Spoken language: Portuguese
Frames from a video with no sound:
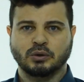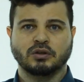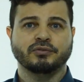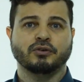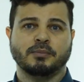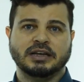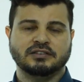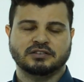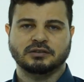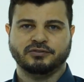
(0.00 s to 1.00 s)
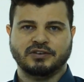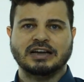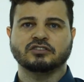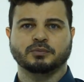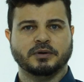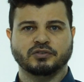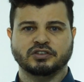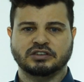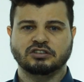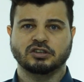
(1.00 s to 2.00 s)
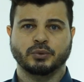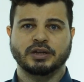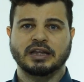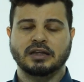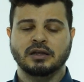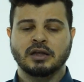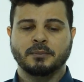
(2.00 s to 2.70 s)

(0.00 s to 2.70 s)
o que for mais fácil para você adquirir aí,